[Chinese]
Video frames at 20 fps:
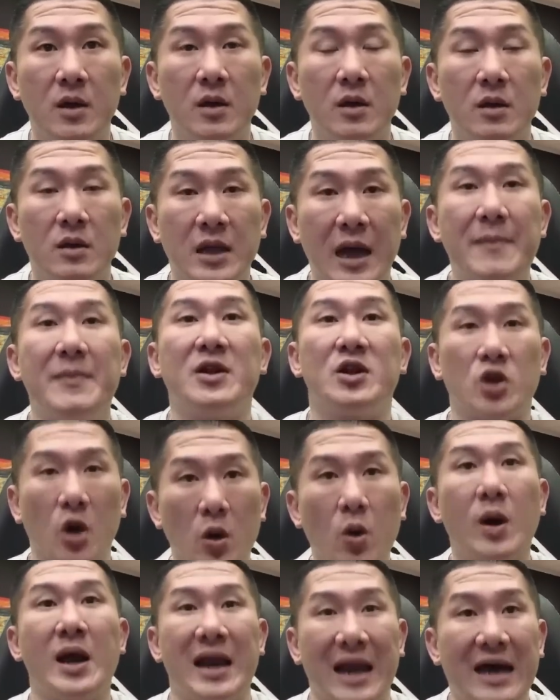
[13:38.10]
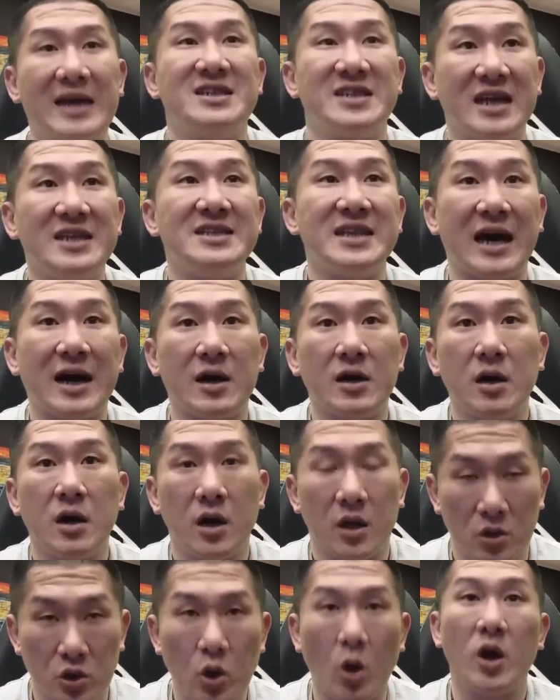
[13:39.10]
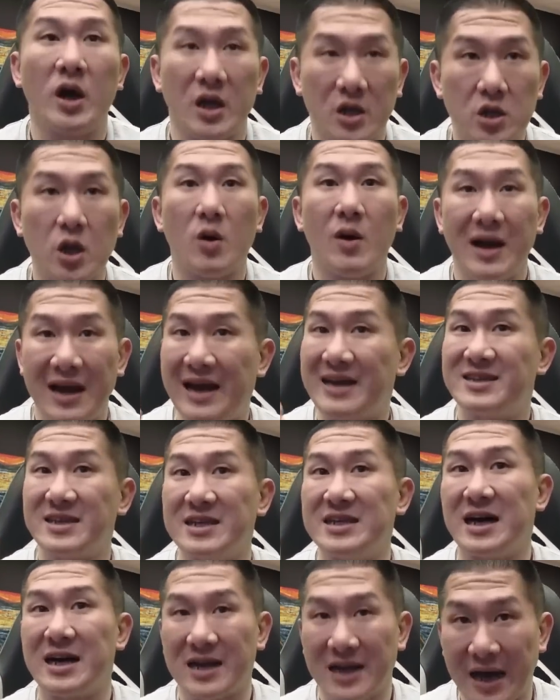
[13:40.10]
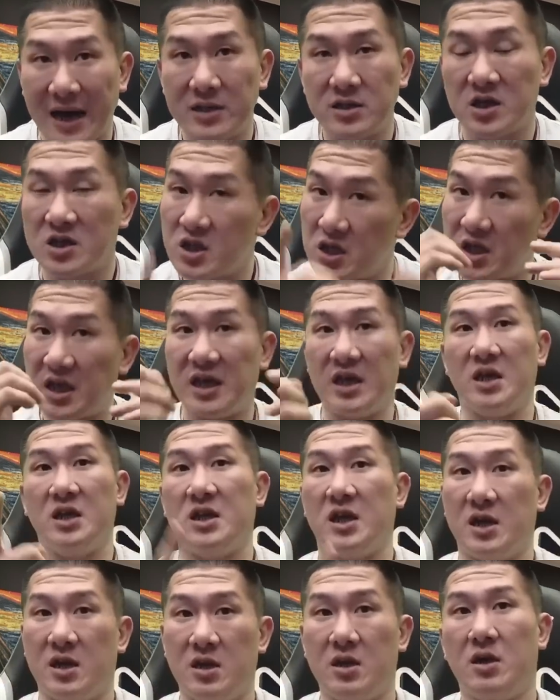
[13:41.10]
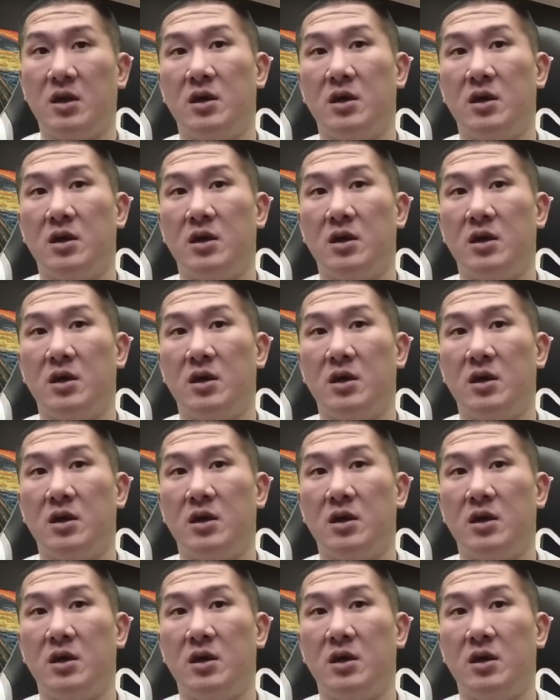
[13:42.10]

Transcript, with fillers: 他们都会来现场，很多人都会来现场看。这是第一点，